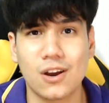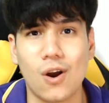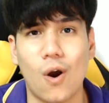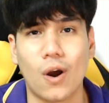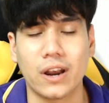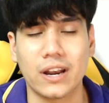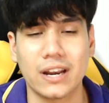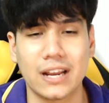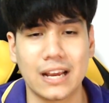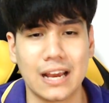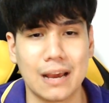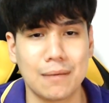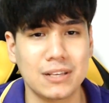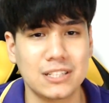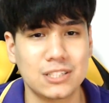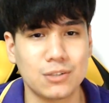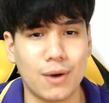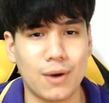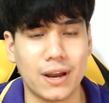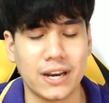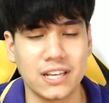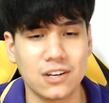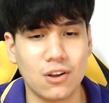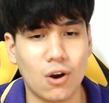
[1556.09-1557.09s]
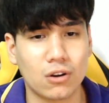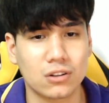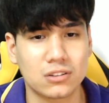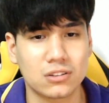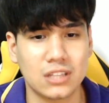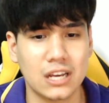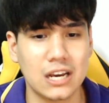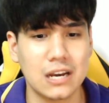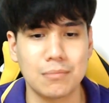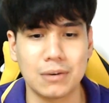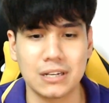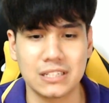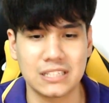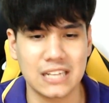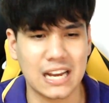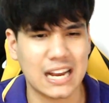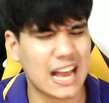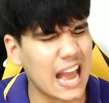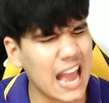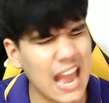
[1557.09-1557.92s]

ก่อนนะครับในจังหวะที่ด็อกเตอร์เหมือนจะ